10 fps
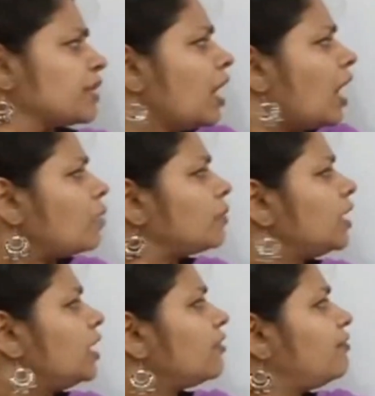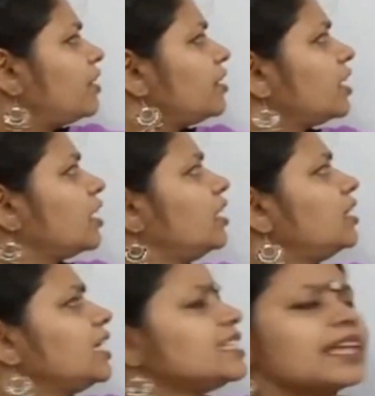আমি লেফট ভেন্ট্রিকলের
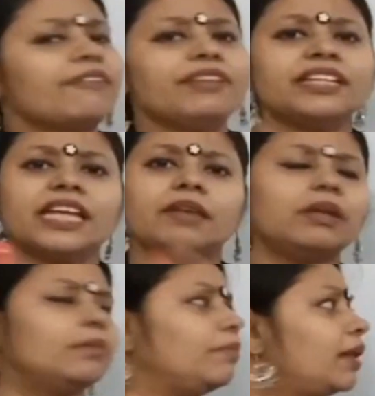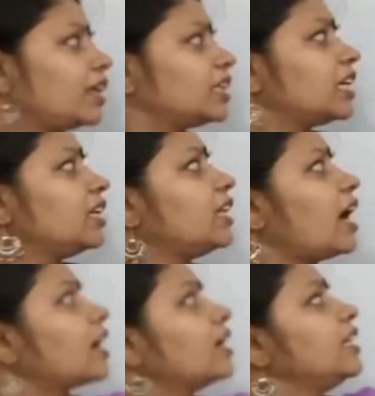এই সেভেন্টি এম এল ব্লাডকে
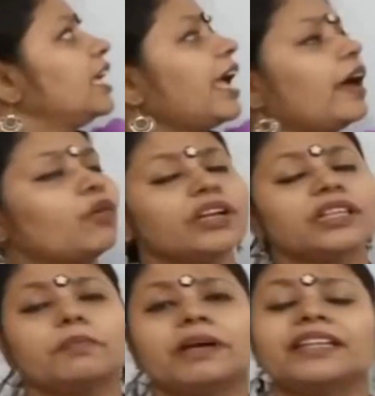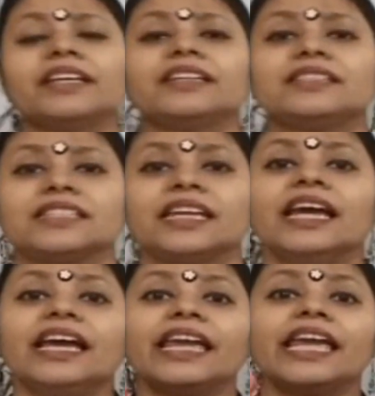ধাক্কা দিয়ে অ্যাওটাতে পাঠিয়ে দিচ্ছি
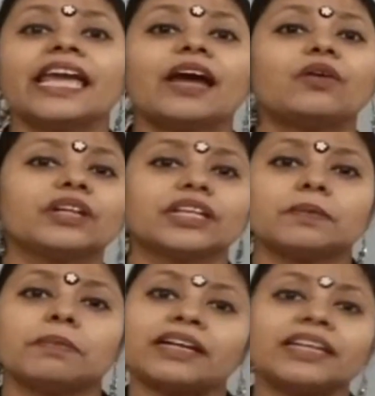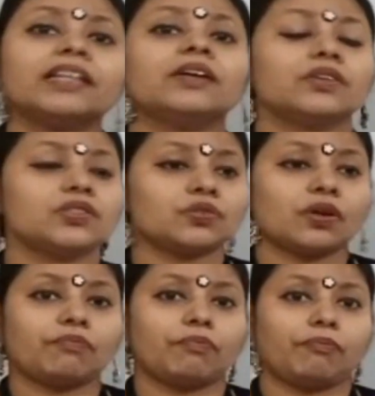এই অ্যাওটাতে পাঠিয়ে দেওয়ার জন্য
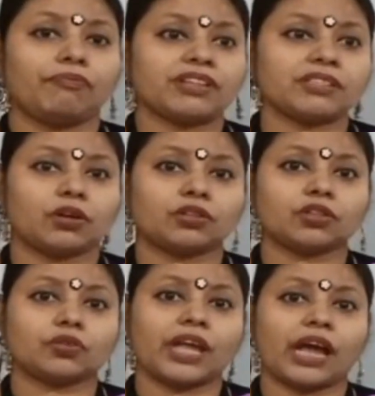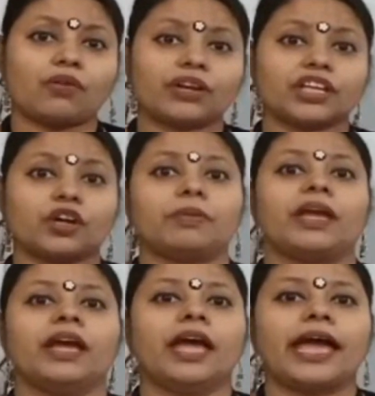হঠাৎ করে অ্যাওটা কি হবে
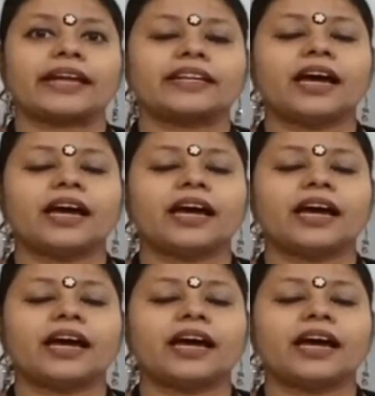একটা